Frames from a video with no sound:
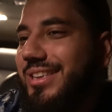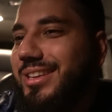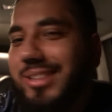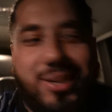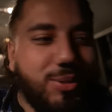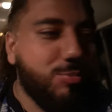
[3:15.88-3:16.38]
Il y
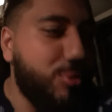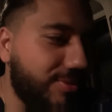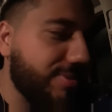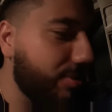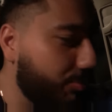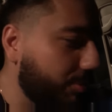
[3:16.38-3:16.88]
a des Red Bull,
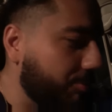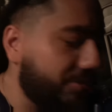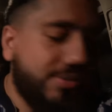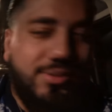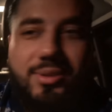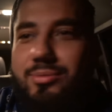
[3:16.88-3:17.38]
c'est le point
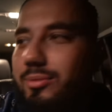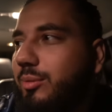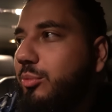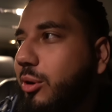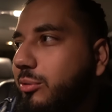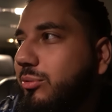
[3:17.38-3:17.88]
positif, on
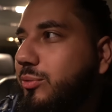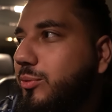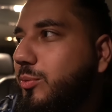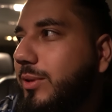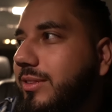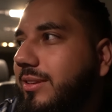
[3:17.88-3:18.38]
en boire une tout de
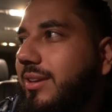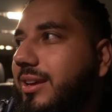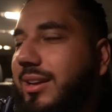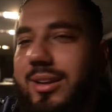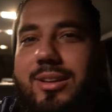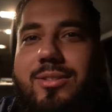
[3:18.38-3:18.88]
suite.
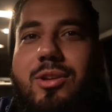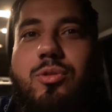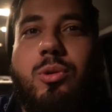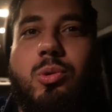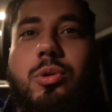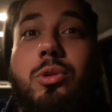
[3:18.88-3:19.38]
Parce que là je
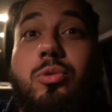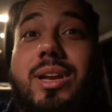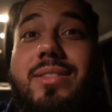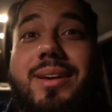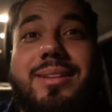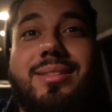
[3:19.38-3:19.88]
dois conduire toute
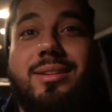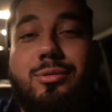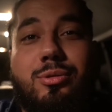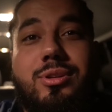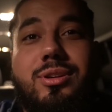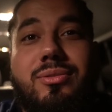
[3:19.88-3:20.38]
la night et je
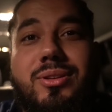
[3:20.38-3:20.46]
suis déjà